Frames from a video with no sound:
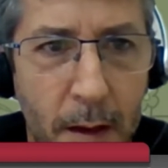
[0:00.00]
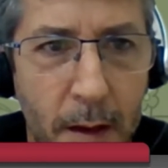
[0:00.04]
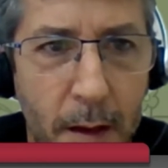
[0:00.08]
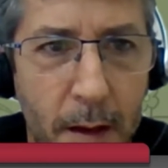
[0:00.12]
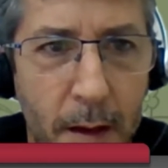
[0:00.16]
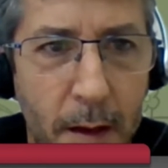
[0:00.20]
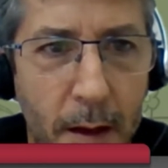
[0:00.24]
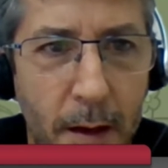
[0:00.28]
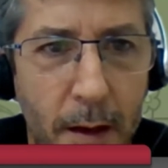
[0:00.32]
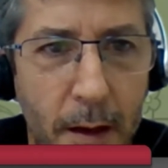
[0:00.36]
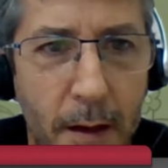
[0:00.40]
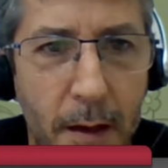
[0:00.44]

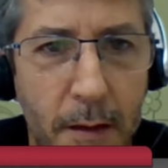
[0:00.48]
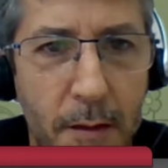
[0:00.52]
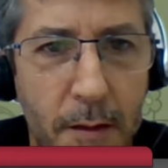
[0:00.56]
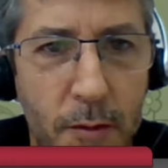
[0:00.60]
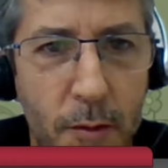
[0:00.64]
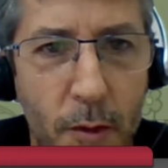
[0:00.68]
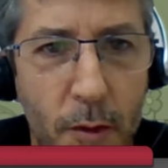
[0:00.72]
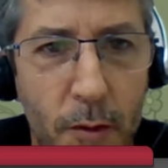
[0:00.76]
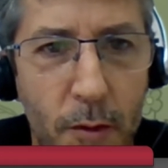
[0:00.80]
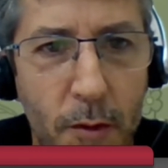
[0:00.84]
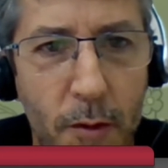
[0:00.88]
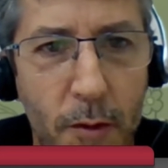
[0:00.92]
Eh,
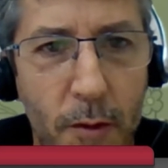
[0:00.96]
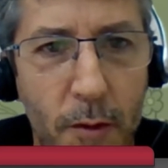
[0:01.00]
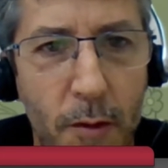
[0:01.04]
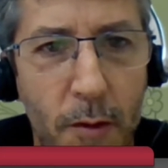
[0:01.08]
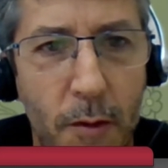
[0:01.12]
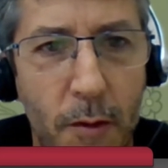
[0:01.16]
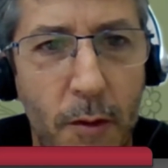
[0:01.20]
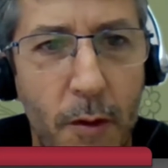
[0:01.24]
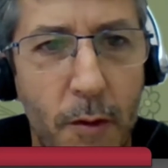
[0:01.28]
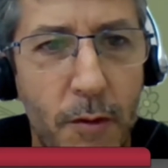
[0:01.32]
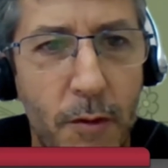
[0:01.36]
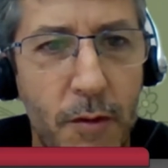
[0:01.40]

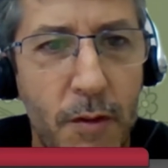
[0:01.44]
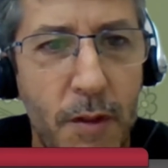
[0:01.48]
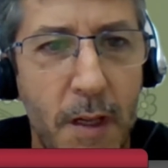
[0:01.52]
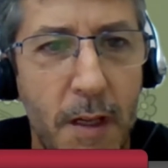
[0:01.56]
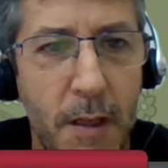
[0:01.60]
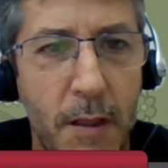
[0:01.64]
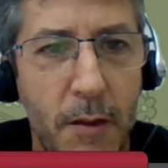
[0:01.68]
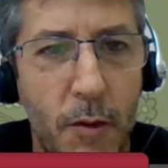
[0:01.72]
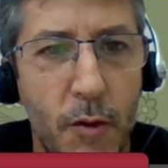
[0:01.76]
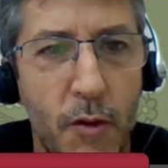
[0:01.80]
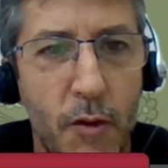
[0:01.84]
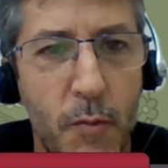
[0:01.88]
son
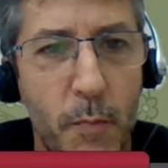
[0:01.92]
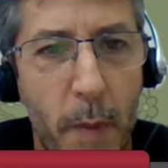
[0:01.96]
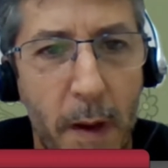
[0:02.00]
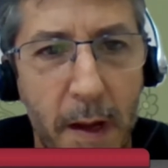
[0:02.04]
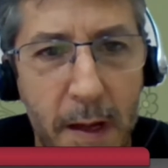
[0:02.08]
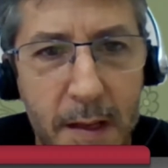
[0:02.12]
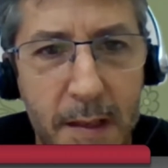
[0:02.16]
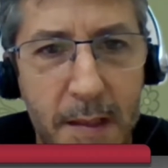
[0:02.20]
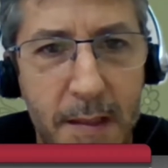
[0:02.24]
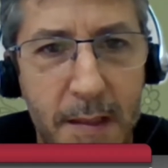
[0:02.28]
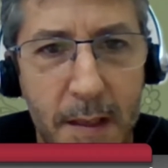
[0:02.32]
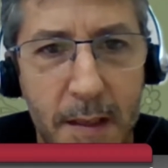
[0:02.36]
200
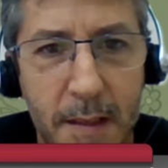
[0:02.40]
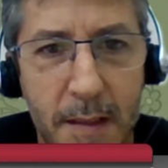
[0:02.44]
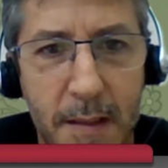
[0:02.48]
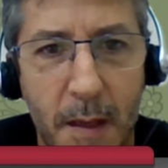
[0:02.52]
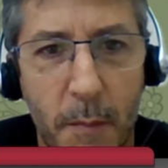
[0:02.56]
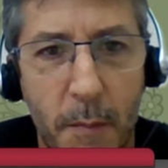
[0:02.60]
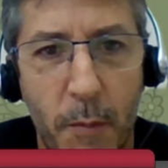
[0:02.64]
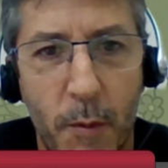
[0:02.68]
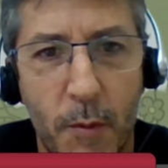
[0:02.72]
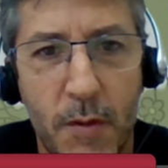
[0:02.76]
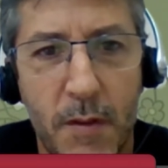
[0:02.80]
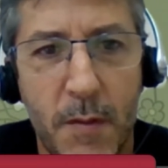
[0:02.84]
países
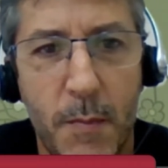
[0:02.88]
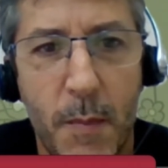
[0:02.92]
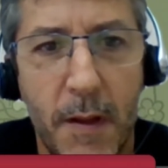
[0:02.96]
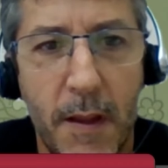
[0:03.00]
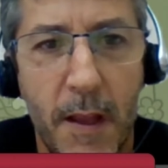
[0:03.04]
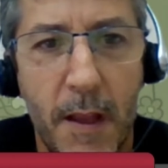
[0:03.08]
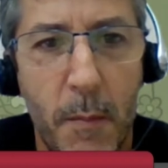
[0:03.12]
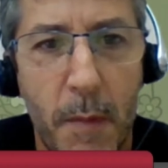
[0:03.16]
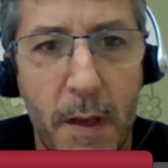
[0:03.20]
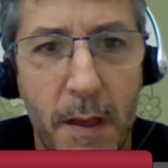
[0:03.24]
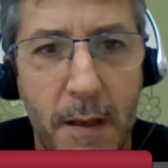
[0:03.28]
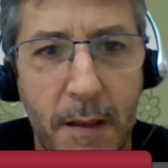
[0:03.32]

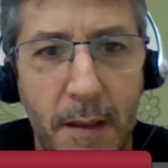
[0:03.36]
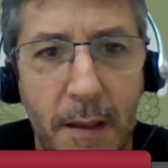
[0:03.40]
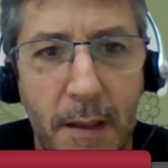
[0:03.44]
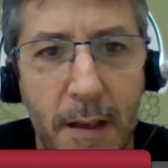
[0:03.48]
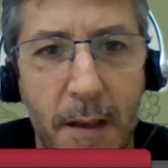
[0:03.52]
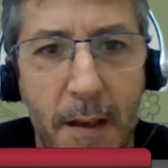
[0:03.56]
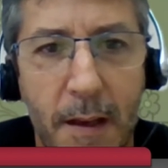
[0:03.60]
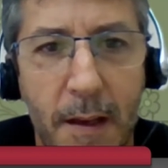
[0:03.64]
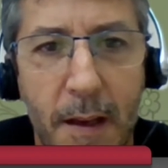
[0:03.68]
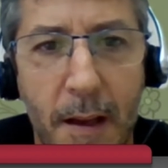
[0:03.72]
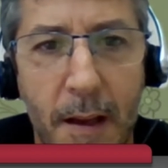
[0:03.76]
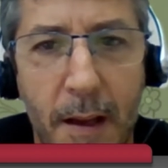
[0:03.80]
aproximadamente